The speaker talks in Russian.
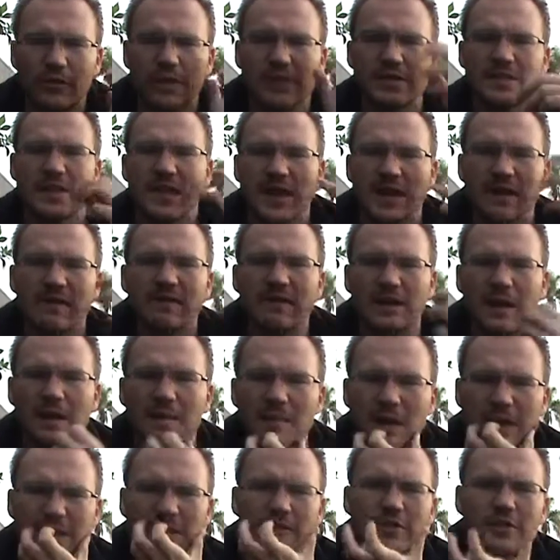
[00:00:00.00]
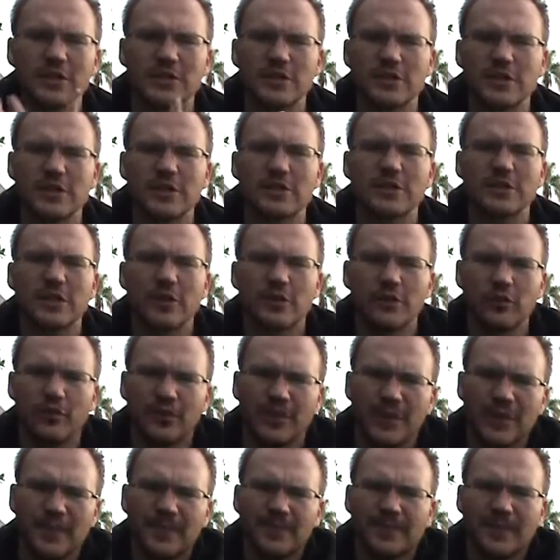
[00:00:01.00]
у нас вырабатывать
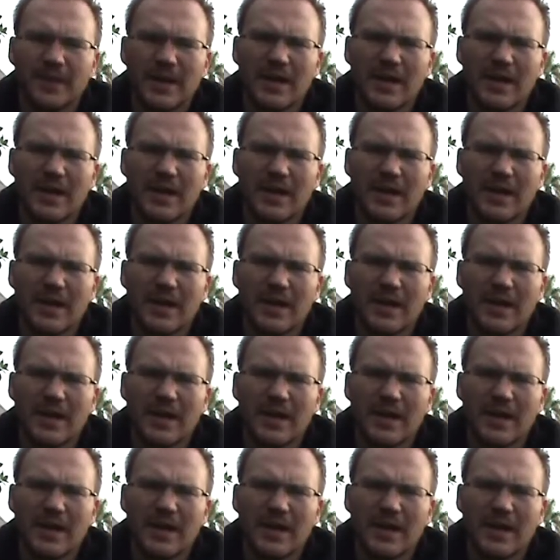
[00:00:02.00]
слюни.